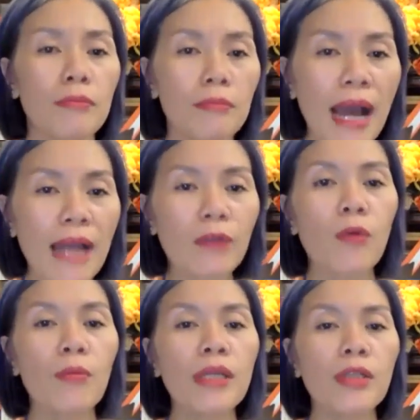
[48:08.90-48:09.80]
Bạn của
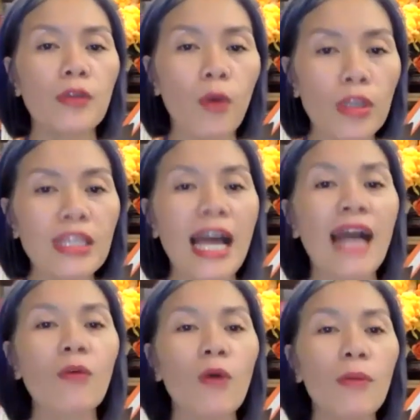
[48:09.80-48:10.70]
mình, đối tác
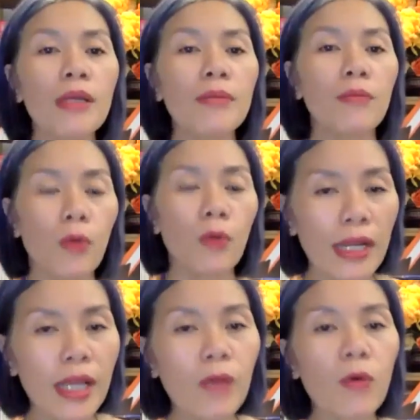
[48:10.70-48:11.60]
của mình, mối quan
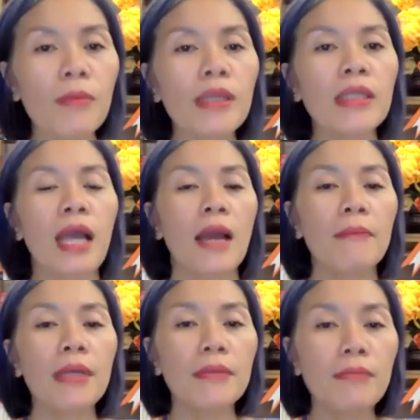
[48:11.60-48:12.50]
hệ của mình,
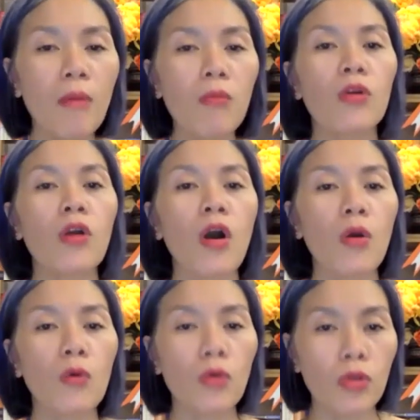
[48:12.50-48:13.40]
mình mong muốn họ
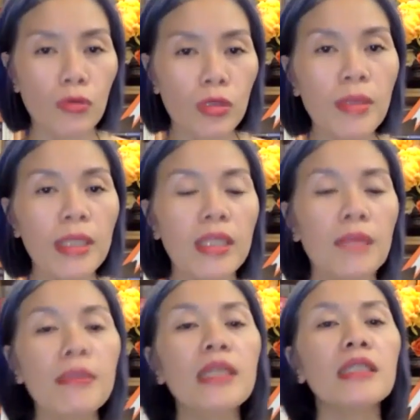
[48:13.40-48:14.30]
cũng giống như mình thì
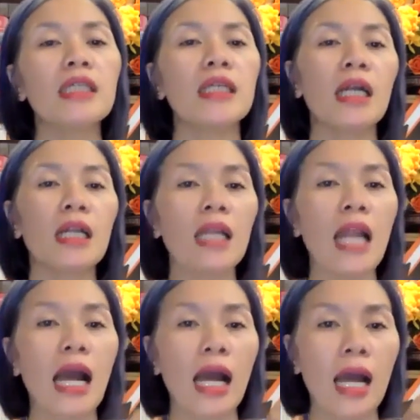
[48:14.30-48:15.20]
mình chỉ cần
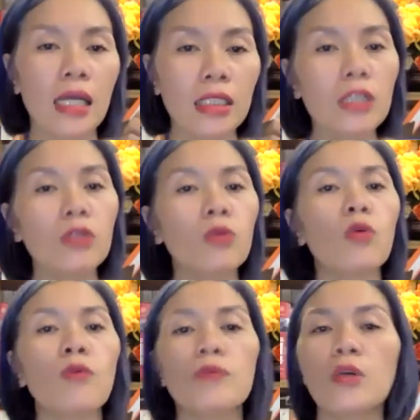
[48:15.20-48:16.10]
là sử dụng
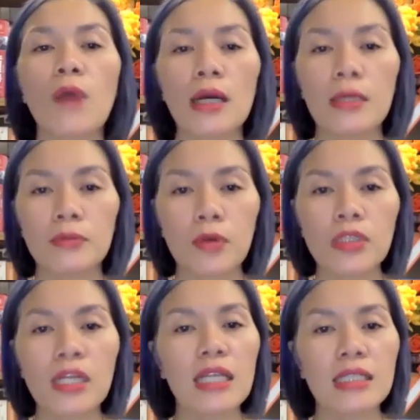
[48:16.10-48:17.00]
cụm từ hòa hợp thôi,
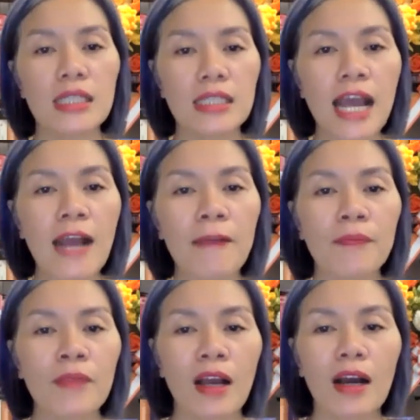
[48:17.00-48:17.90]
rất là dễ dàng.
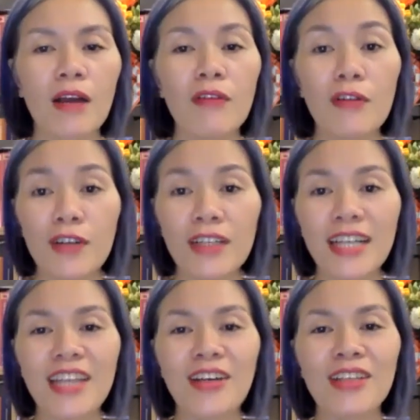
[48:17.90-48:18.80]
À, và Phương
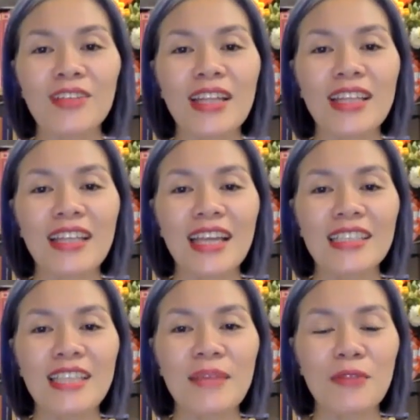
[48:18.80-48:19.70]
kể cho toàn thể anh
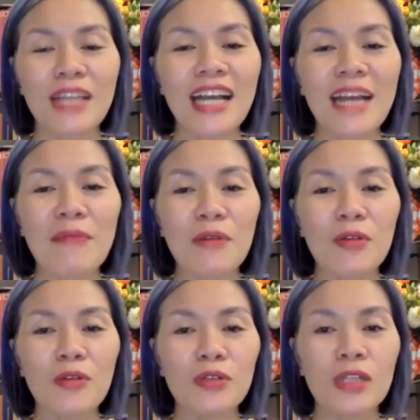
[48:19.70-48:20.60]
chị em chúng ta nghe một câu
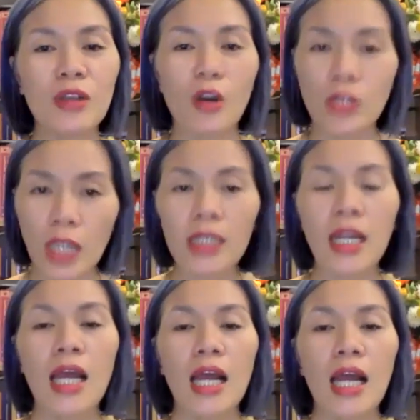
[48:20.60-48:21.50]
chuyện có thật,
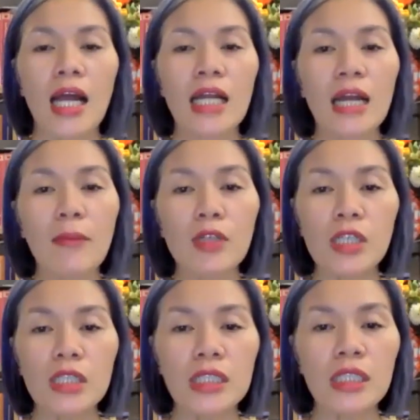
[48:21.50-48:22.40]
à, là một
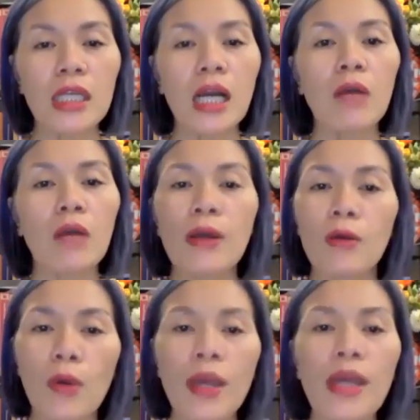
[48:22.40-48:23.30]
người chị ở ngoài
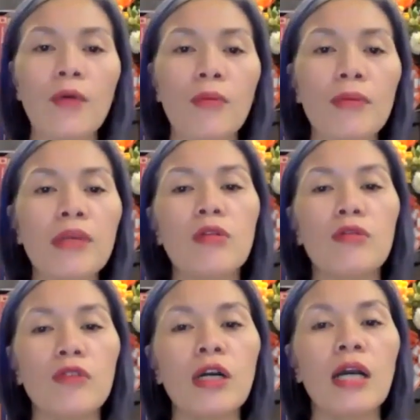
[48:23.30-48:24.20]
quê Quảng Bình của
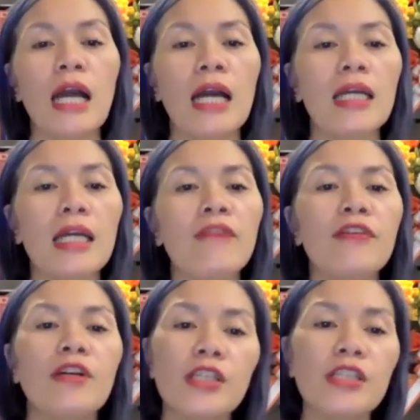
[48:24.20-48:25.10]
Phương. Khi
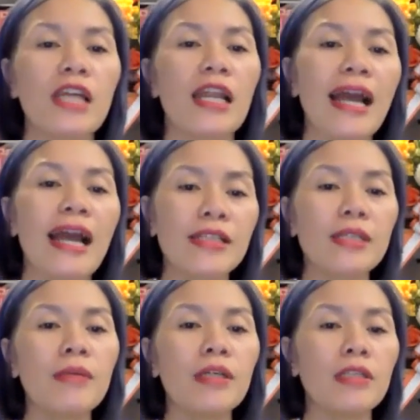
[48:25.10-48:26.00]
Phương chia sẻ livestream
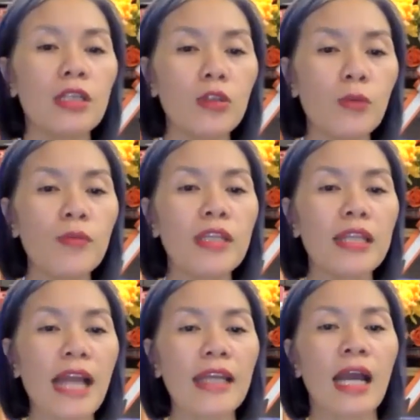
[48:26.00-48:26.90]
ở trên Zoom như thế
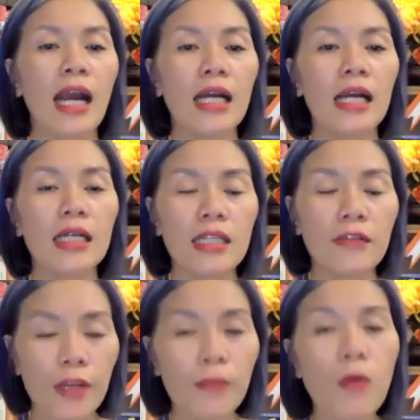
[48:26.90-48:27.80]
này, ở trên
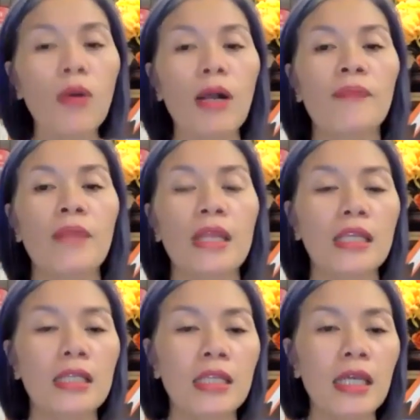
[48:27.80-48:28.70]
Facebook á,
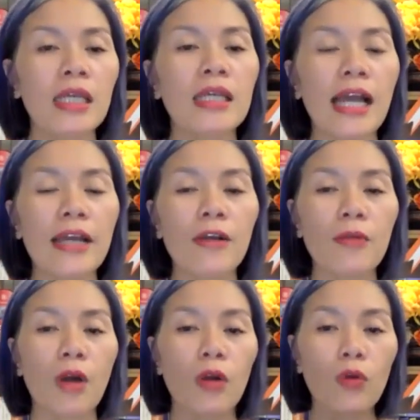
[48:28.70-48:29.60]
thì chị ngày hôm
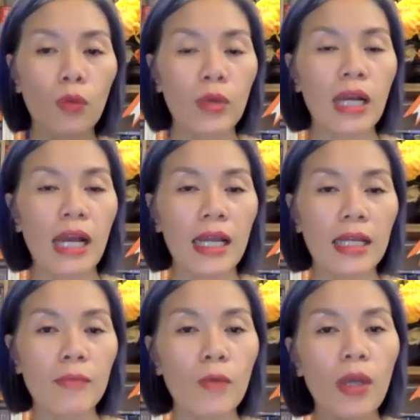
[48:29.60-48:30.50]
đó đúng cái
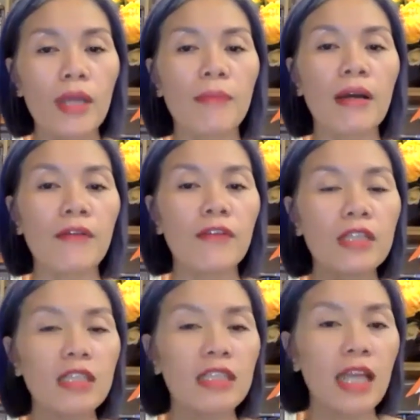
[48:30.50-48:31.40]
buổi mà Phương
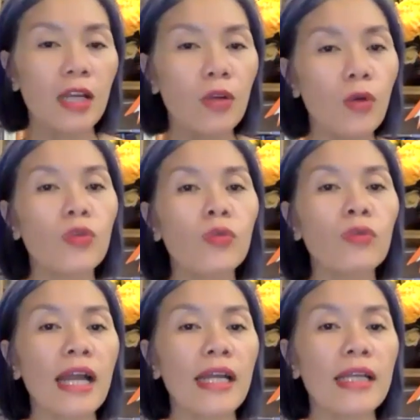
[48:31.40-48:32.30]
chia sẻ cái nội dung
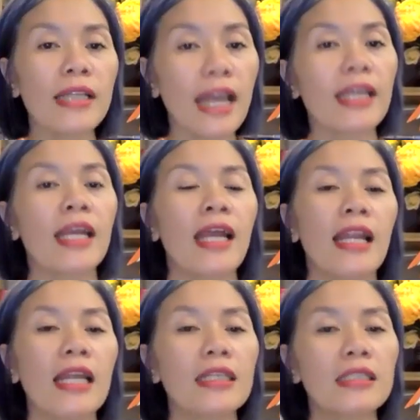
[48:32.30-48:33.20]
ngày này
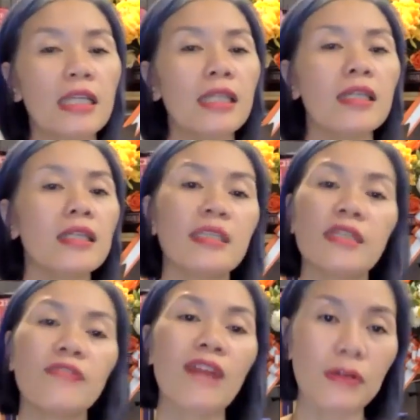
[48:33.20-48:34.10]
là chị tự nhiên
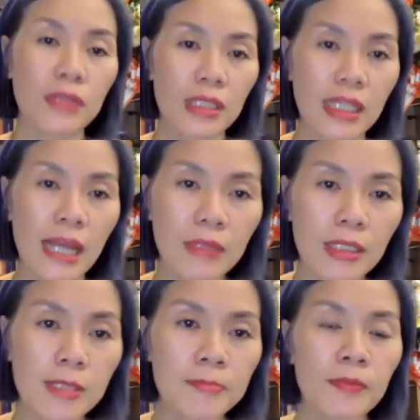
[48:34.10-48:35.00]
chị vào, chị tham
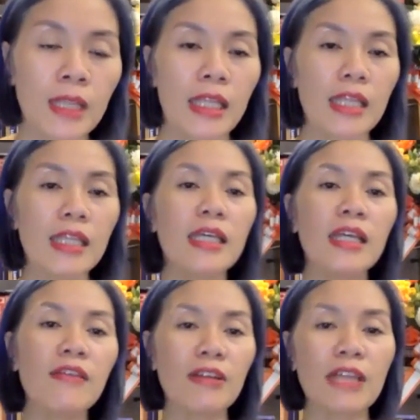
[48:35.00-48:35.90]
dự. Thế thì
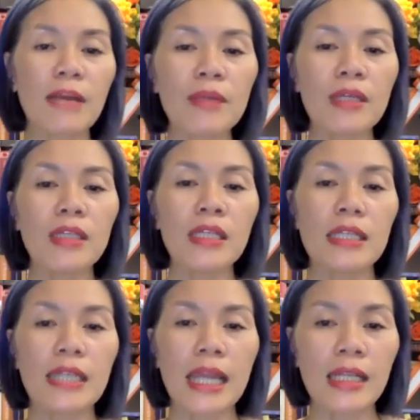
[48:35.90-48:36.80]
khi vào tham dự thì
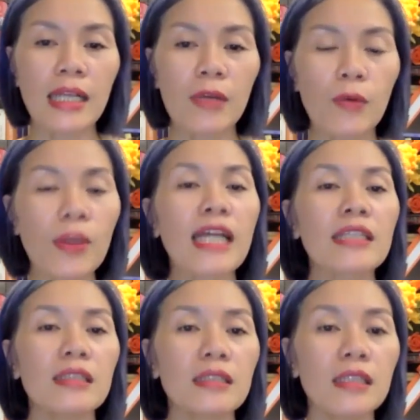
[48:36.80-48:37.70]
đến cái quyền năng
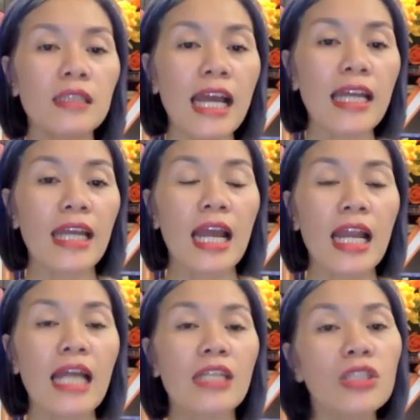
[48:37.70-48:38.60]
thứ tư này
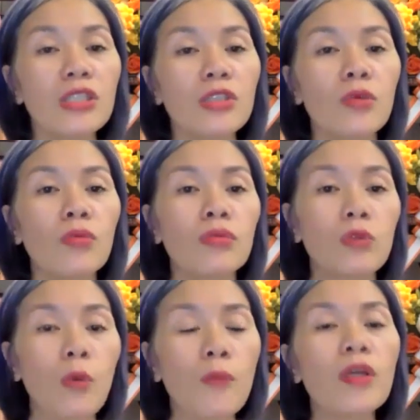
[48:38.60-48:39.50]
là sử dụng
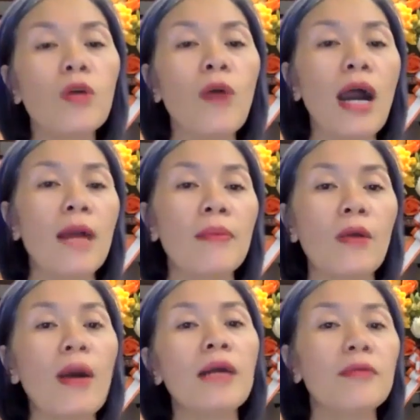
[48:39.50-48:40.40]
cụm từ hòa hợp để
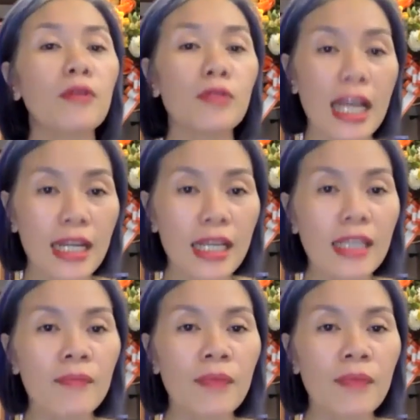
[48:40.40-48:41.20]
hòa hợp trong gia đình.